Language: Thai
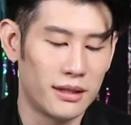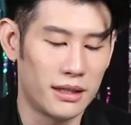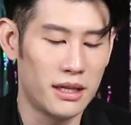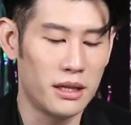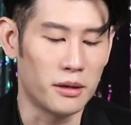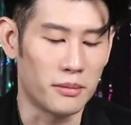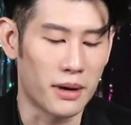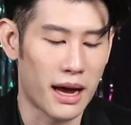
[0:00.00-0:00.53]
และ
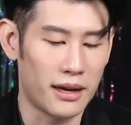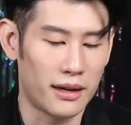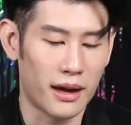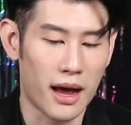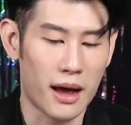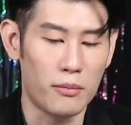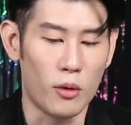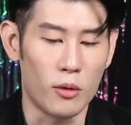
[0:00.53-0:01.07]
ที่สำคัญ
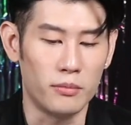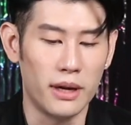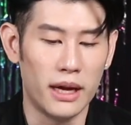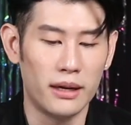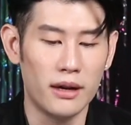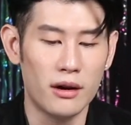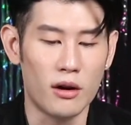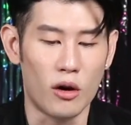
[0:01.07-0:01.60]
นะครับผมใน
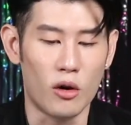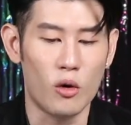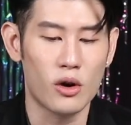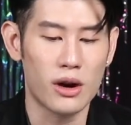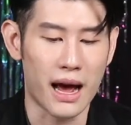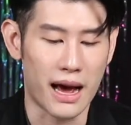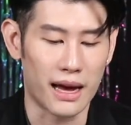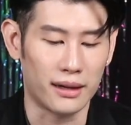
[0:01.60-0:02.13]
เรื่องของโอ
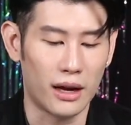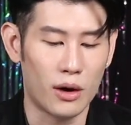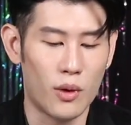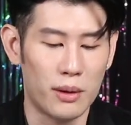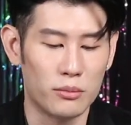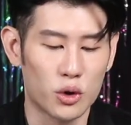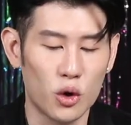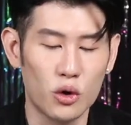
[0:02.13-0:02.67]
กาสและค
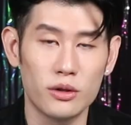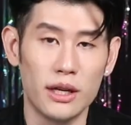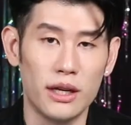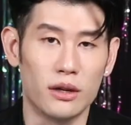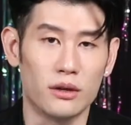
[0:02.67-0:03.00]
วามโชคดี